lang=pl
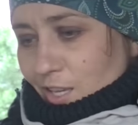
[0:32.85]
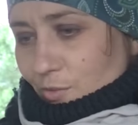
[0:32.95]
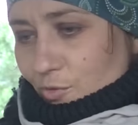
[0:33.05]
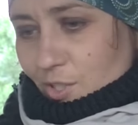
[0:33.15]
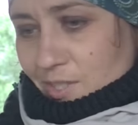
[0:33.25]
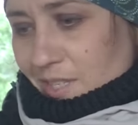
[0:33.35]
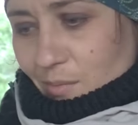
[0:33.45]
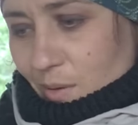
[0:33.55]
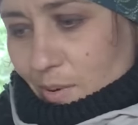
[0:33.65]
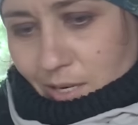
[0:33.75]
i wszystkie
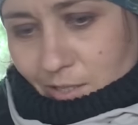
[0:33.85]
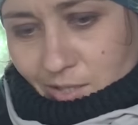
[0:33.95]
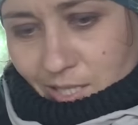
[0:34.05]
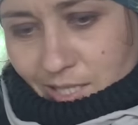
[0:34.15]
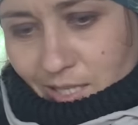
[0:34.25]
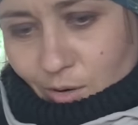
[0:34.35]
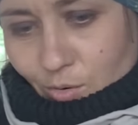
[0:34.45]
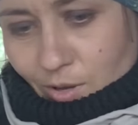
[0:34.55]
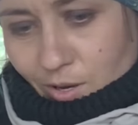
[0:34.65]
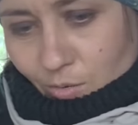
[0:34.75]
mnie bardzo
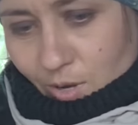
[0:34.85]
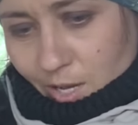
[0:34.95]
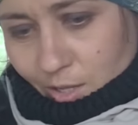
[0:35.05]
zaskakują,